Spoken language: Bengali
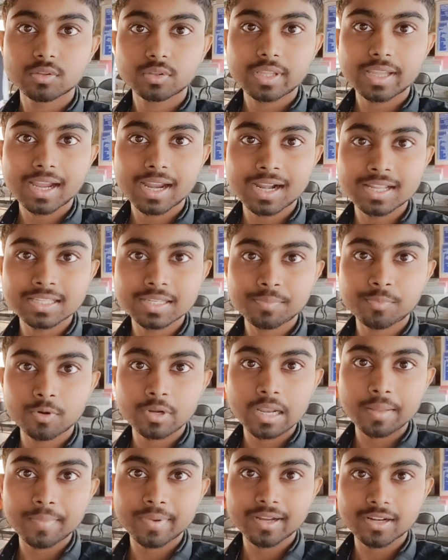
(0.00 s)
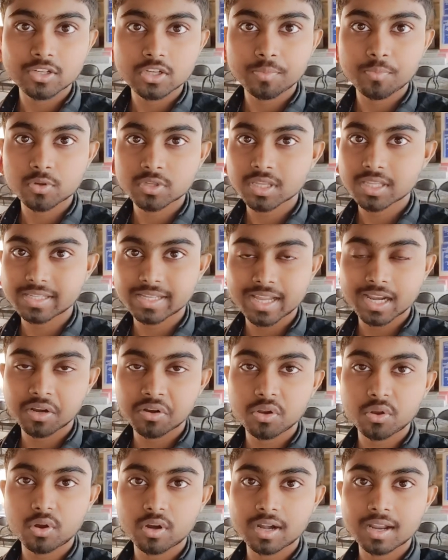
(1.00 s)
এখানে যে বললাম এখানে সব বসার
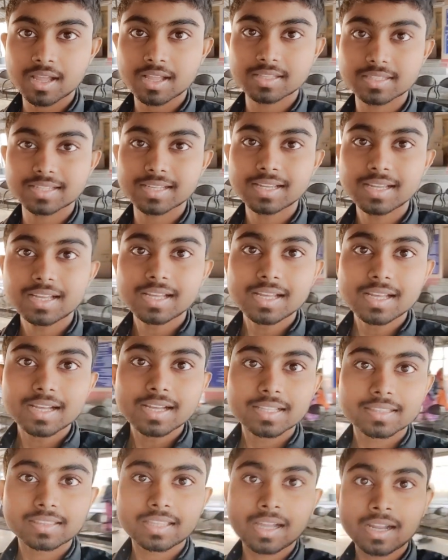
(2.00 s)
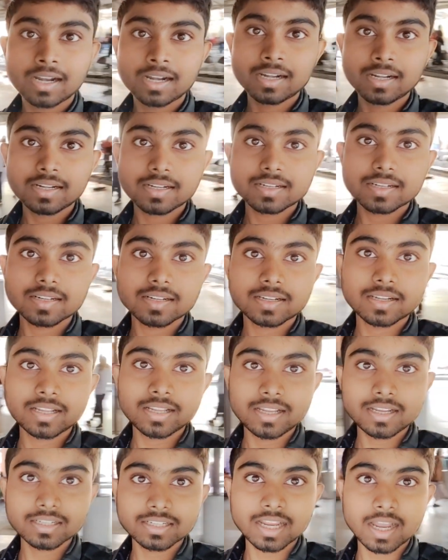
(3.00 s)
চেয়ারগুলো করা আছে তার
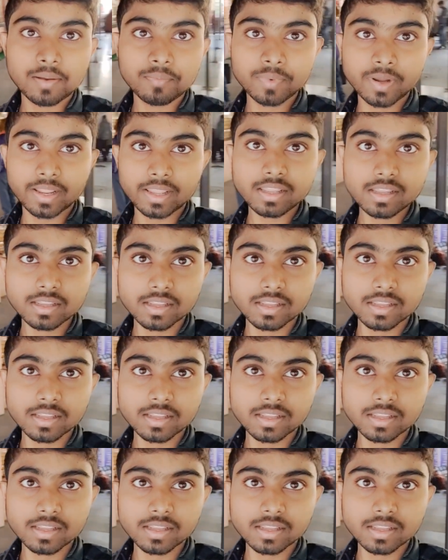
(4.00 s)
ঠিক সামনে